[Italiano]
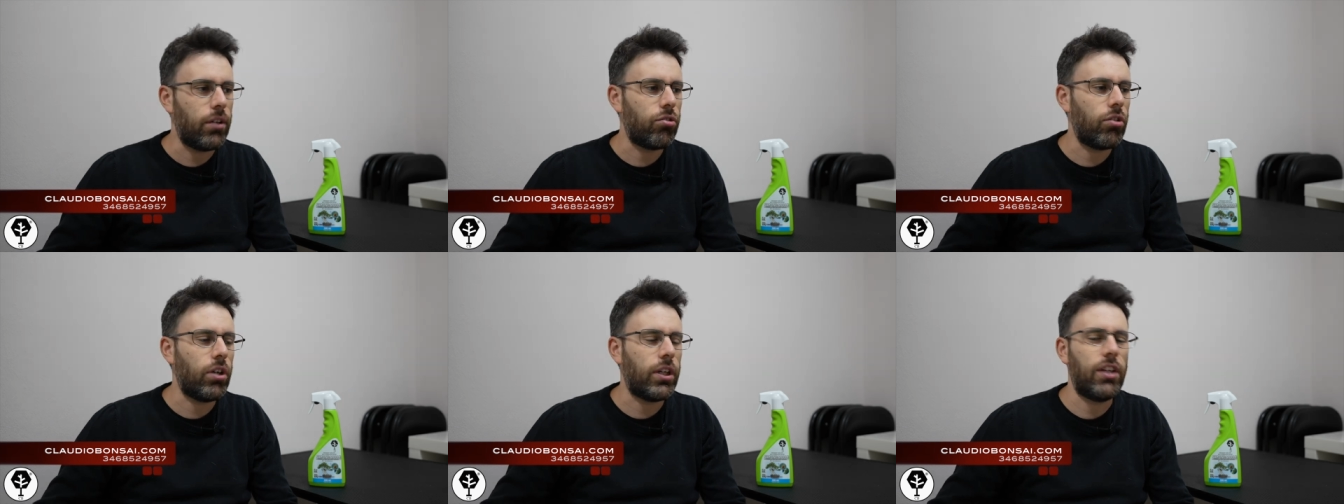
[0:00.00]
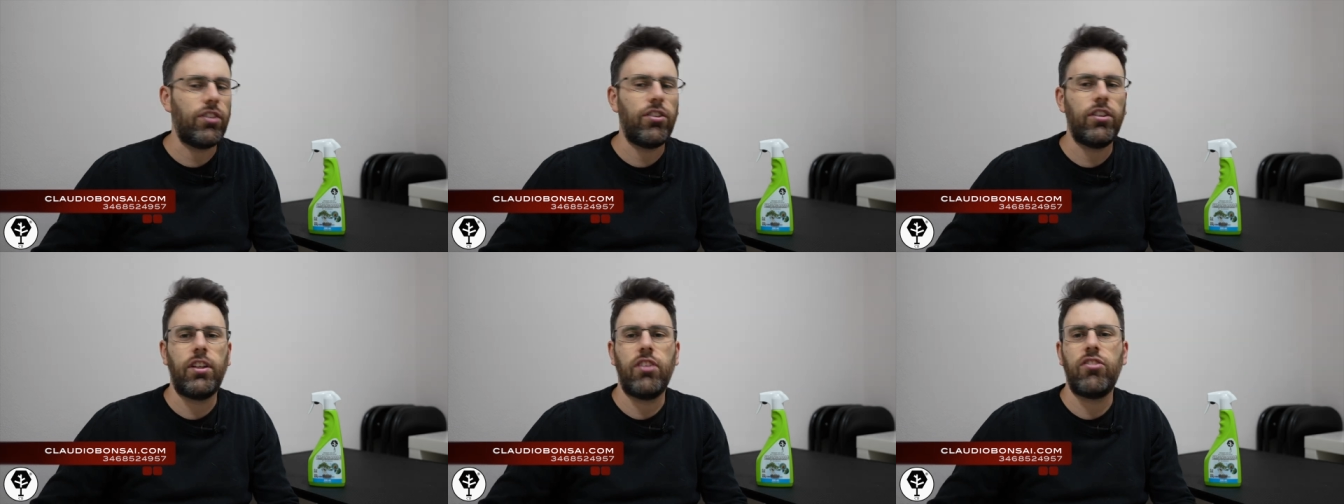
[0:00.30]
so
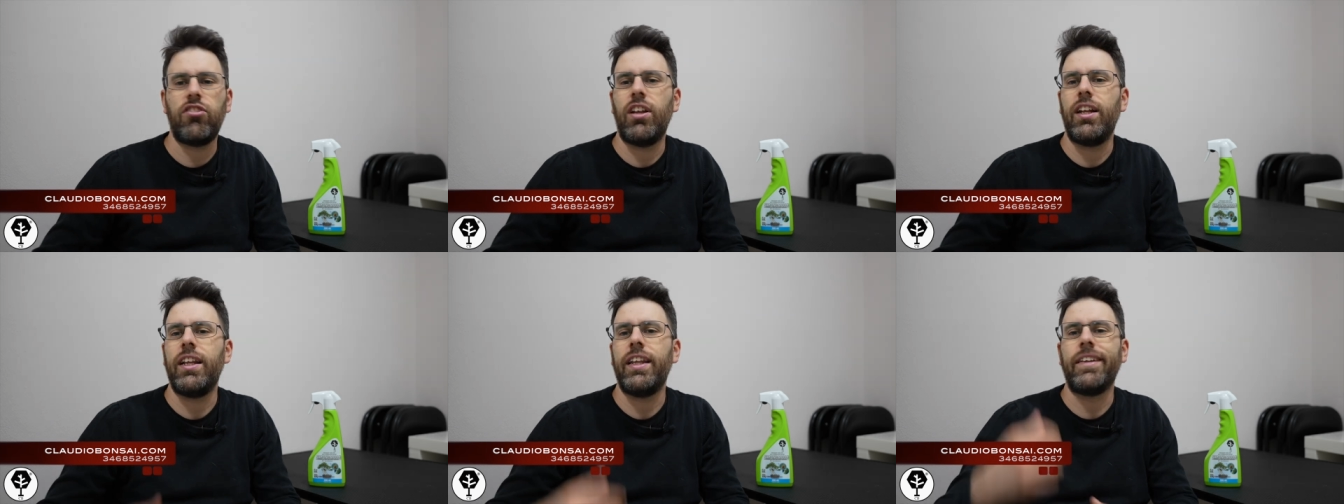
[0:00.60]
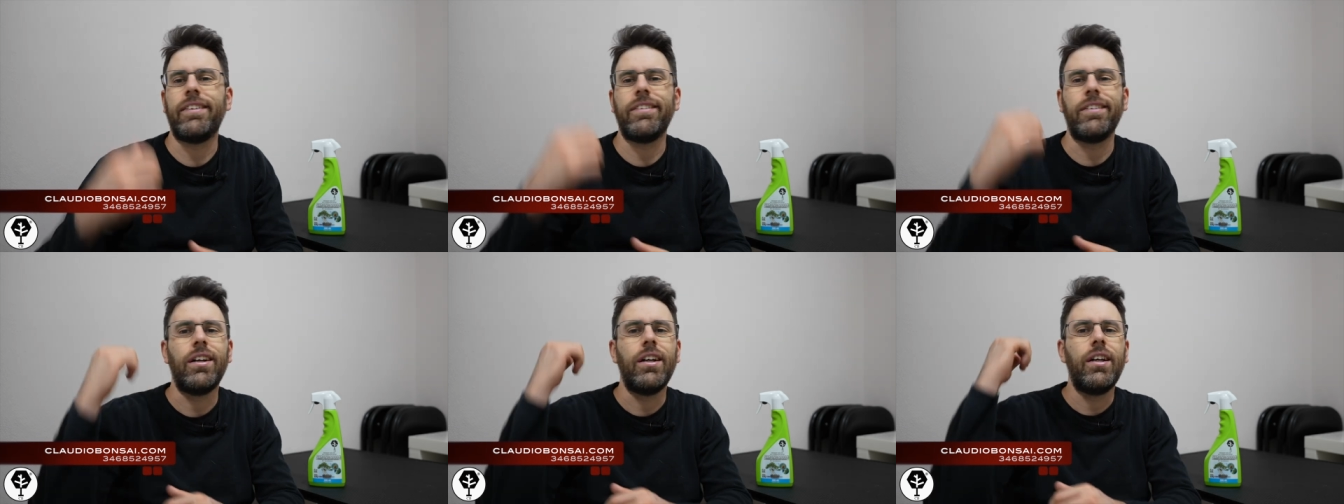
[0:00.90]
che siete già lì
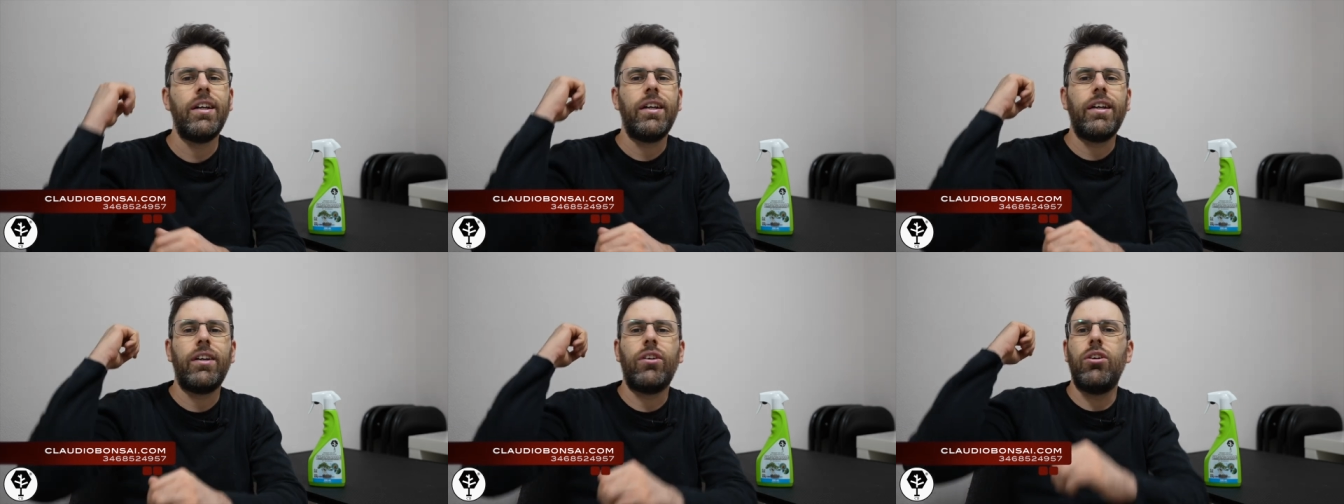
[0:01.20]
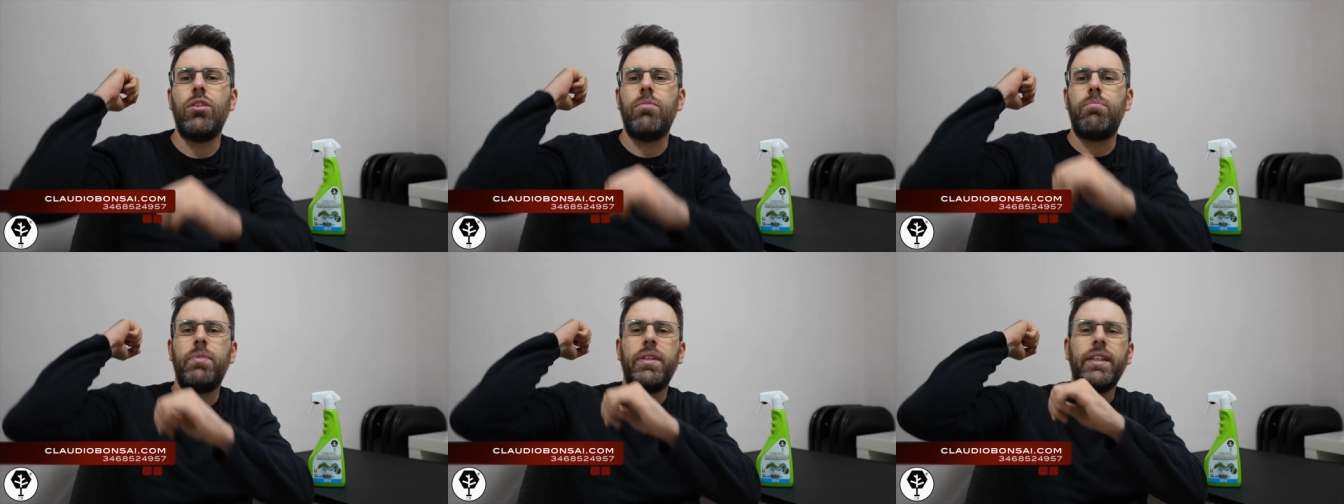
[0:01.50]
co-
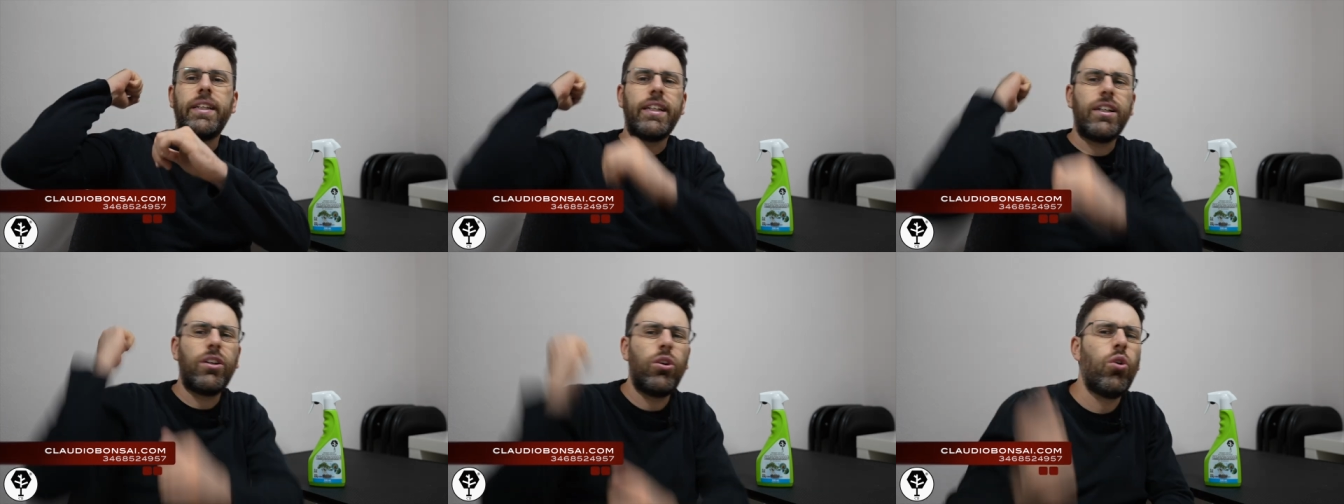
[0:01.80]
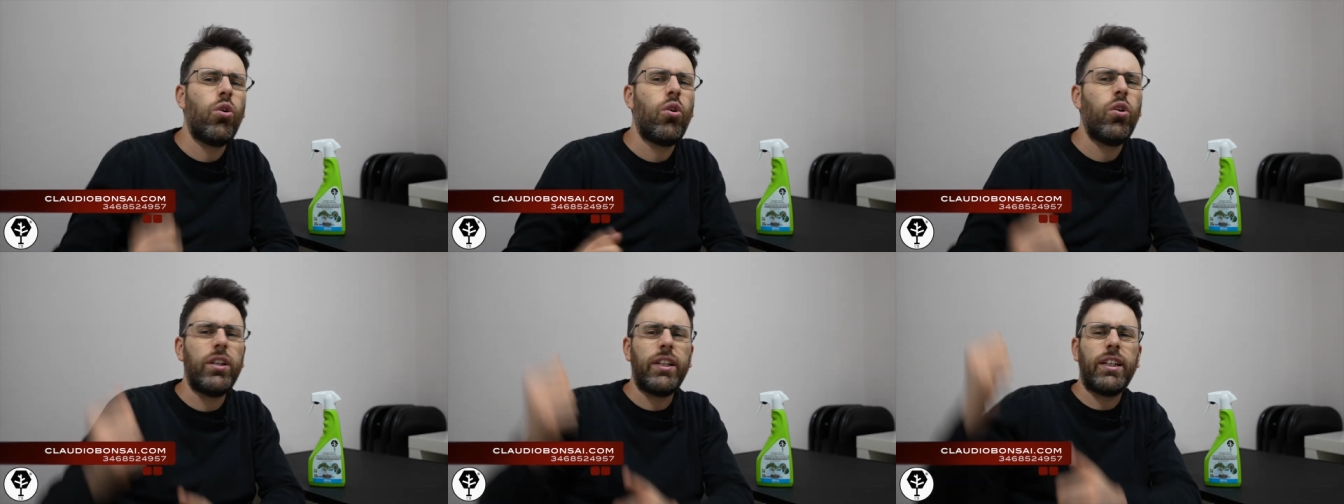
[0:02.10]
con i
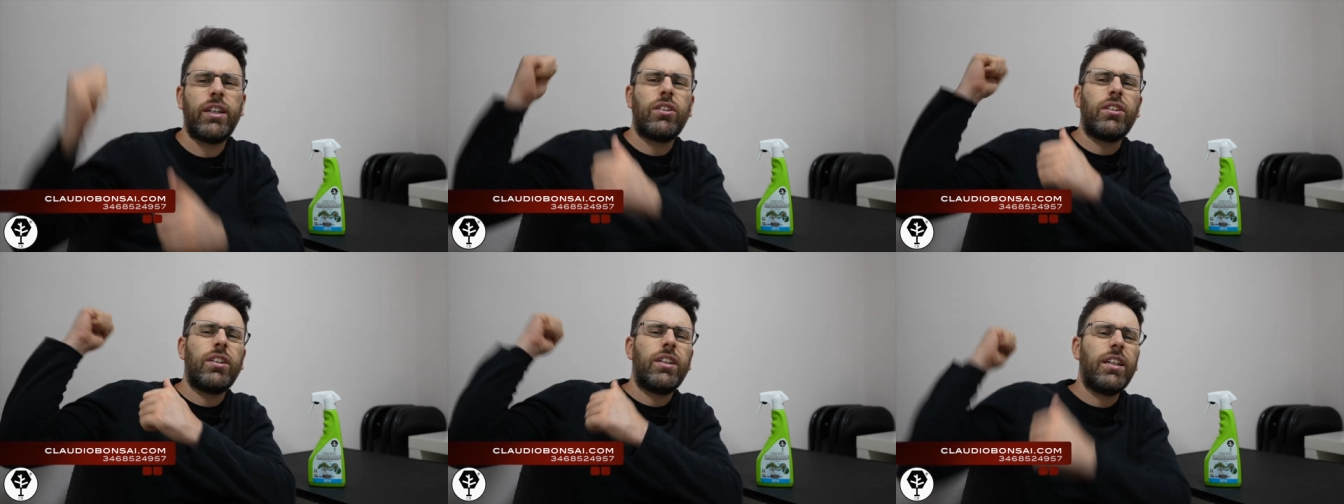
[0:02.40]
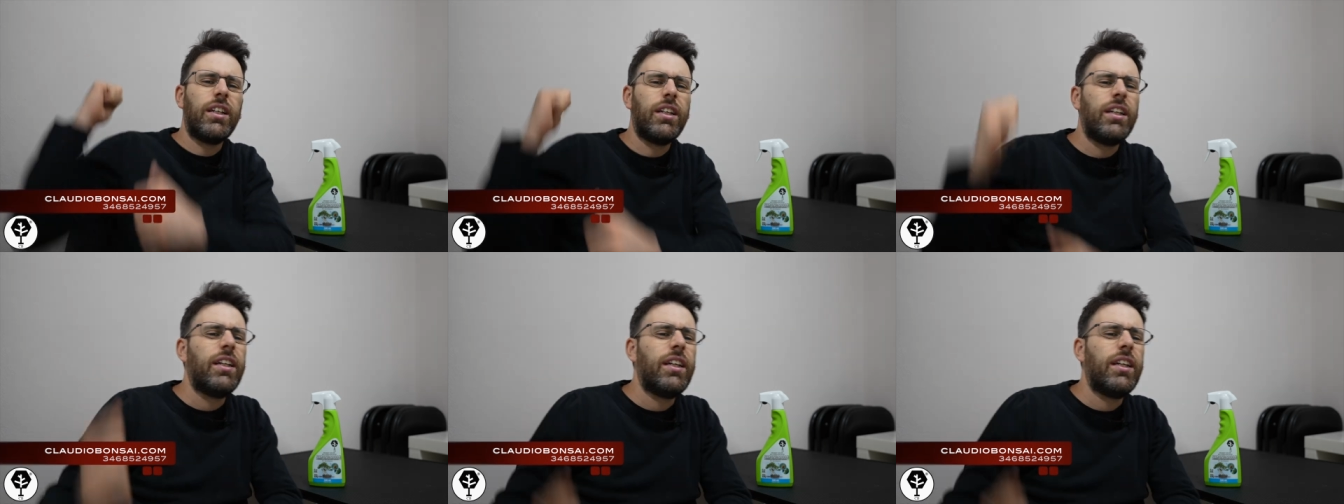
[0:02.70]
picconi, con, le,